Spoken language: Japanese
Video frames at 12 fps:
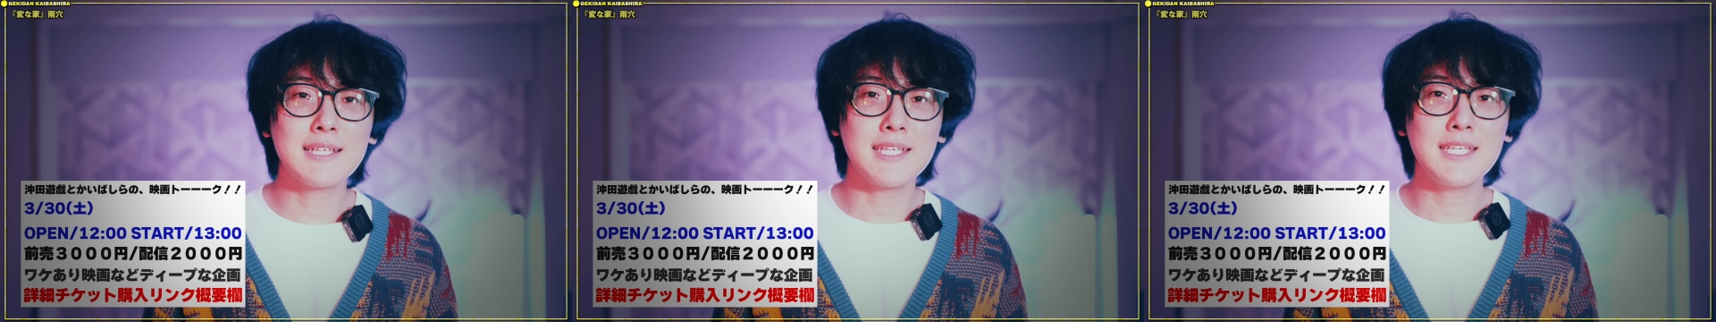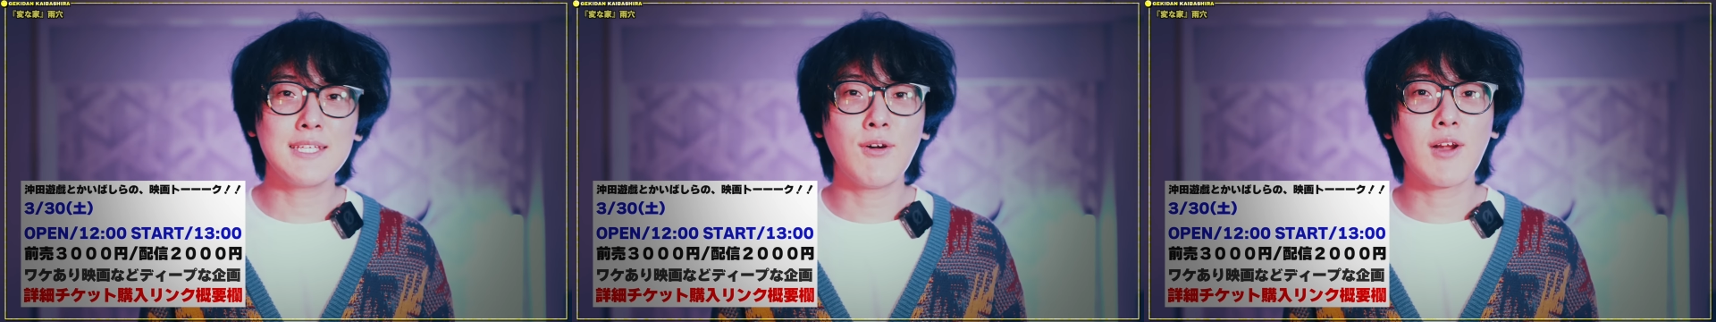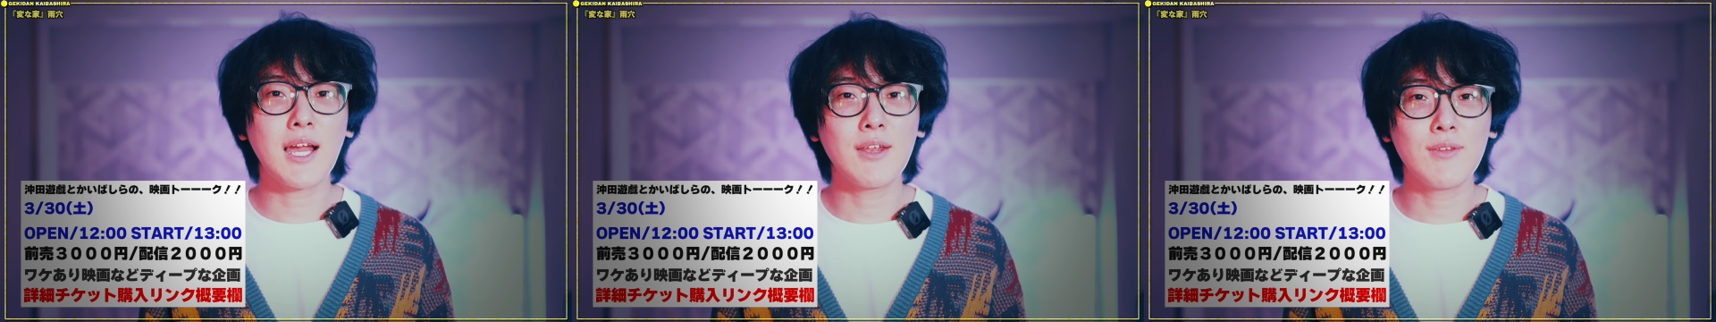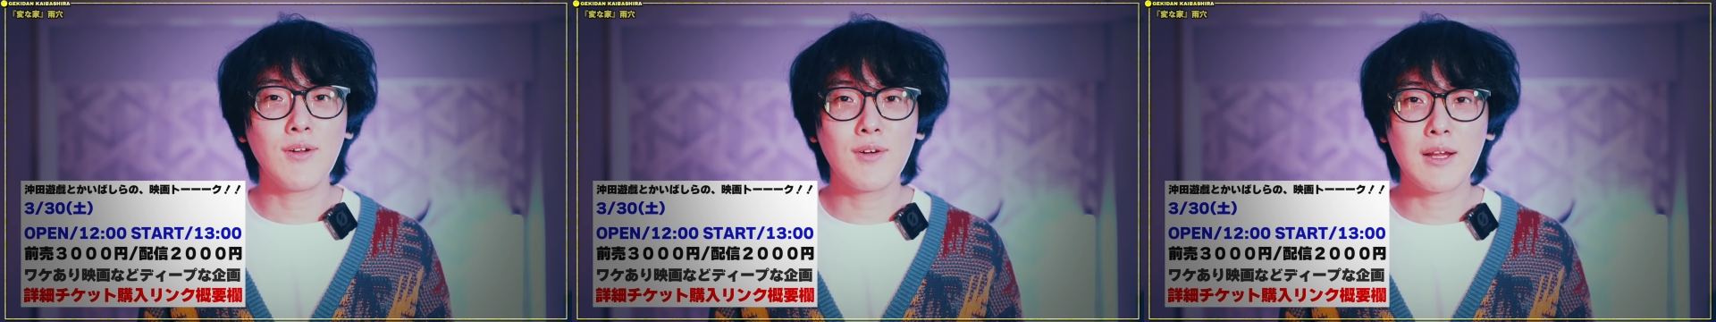ぜひ他
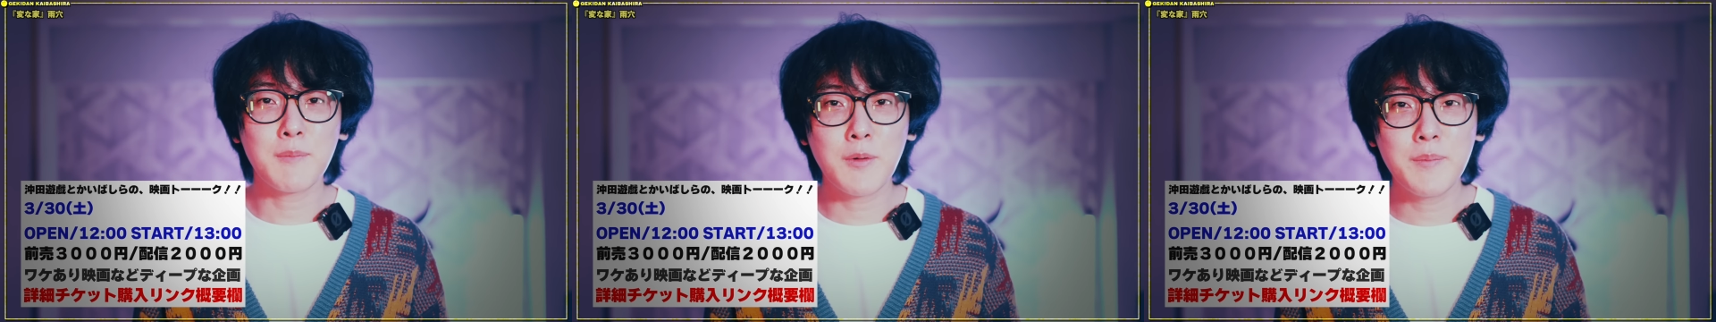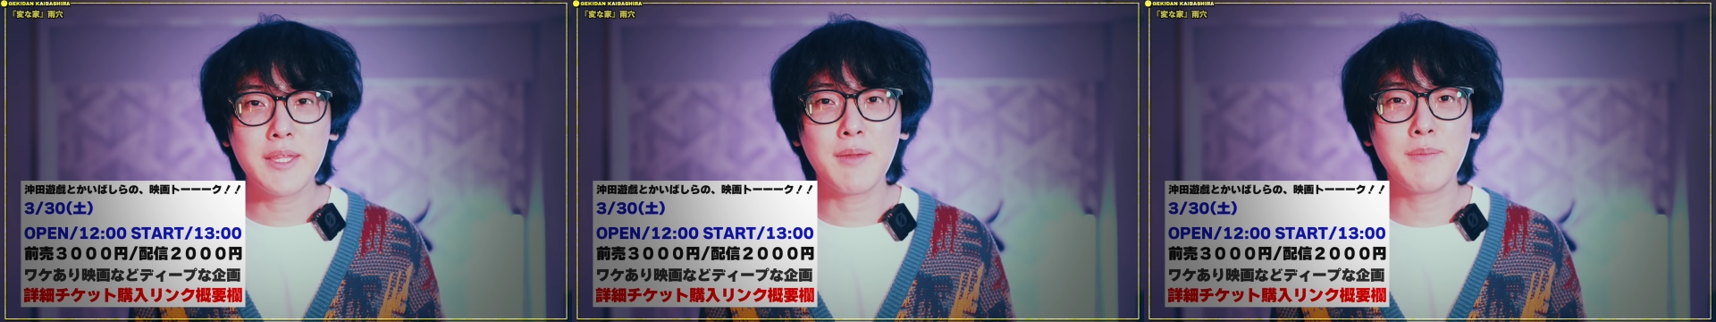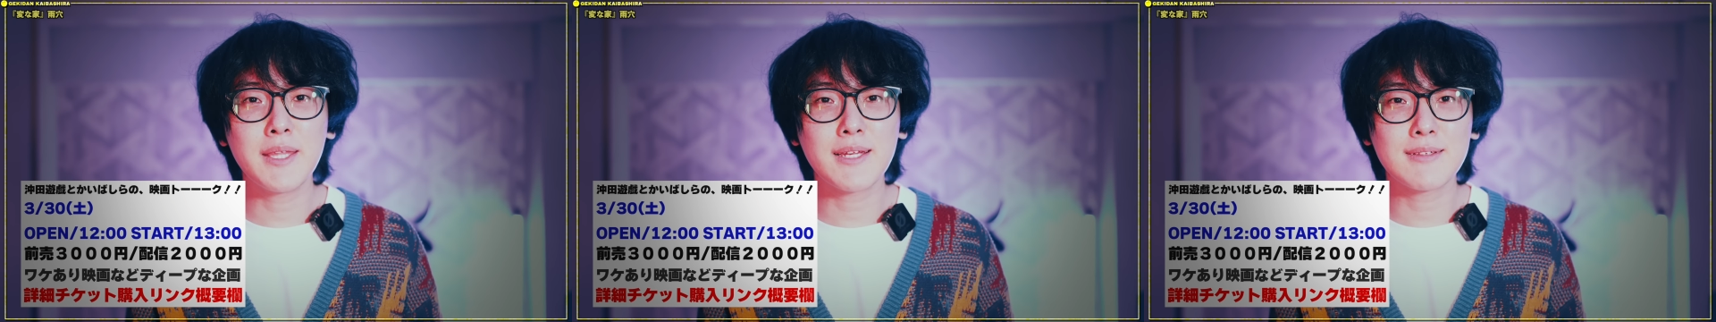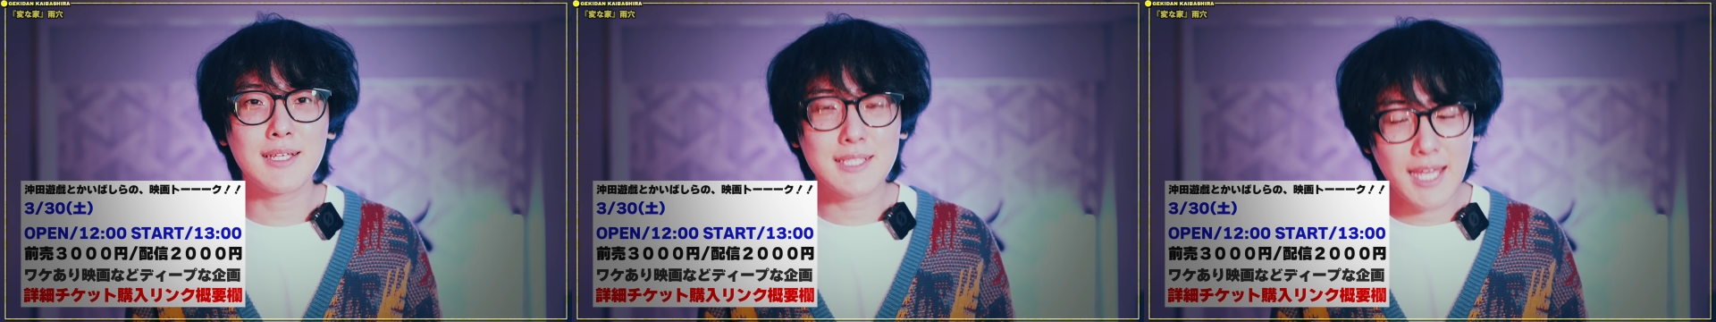の動画も見てみて
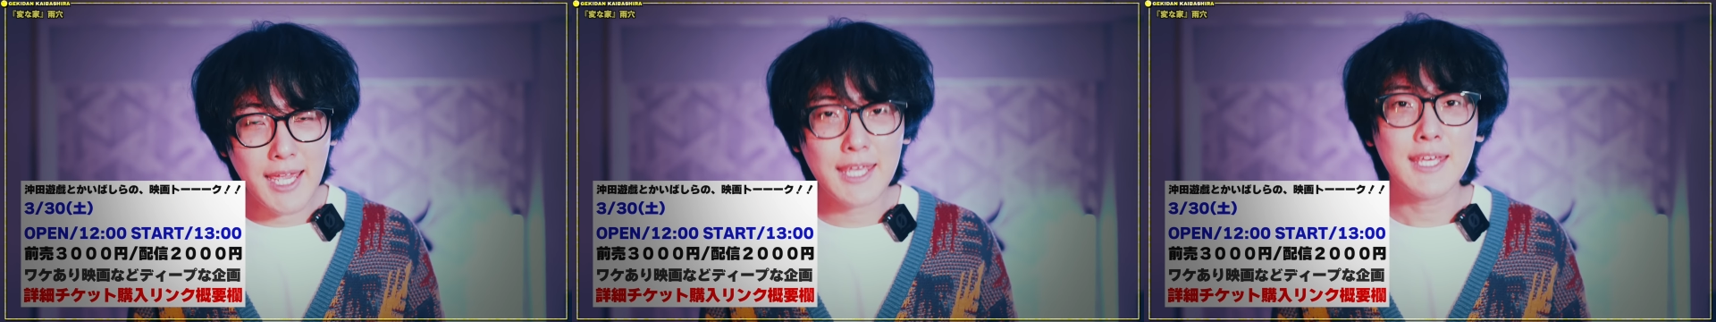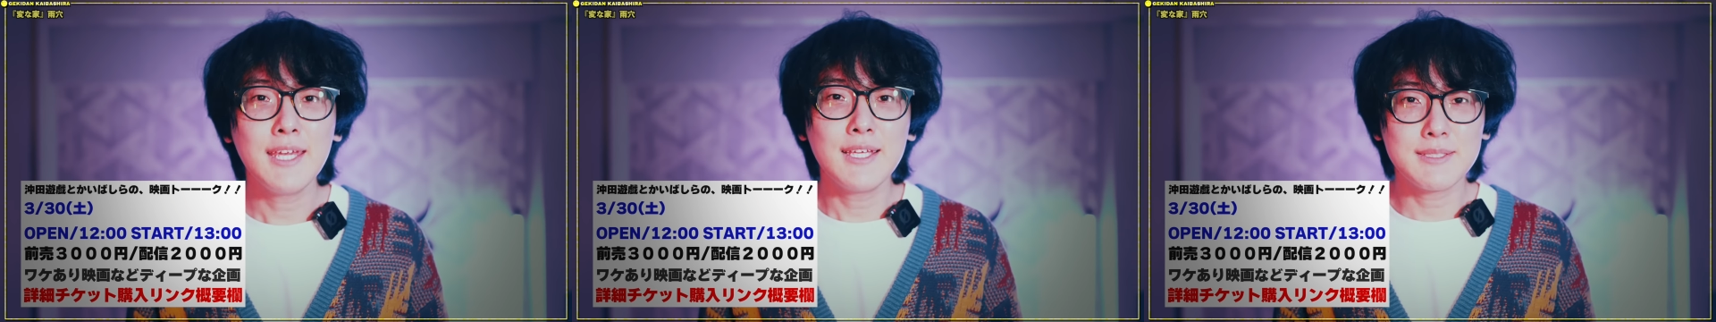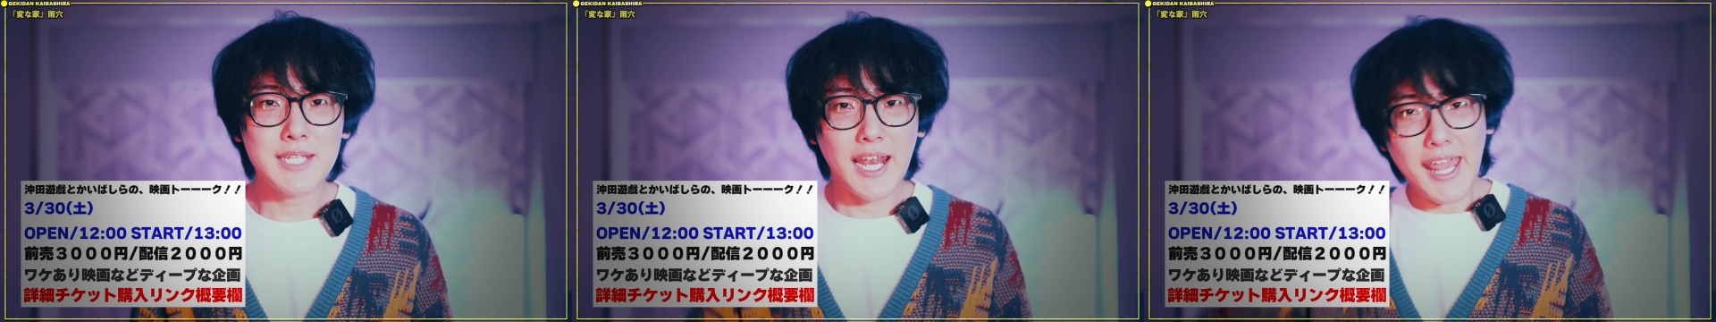ください。じゃあ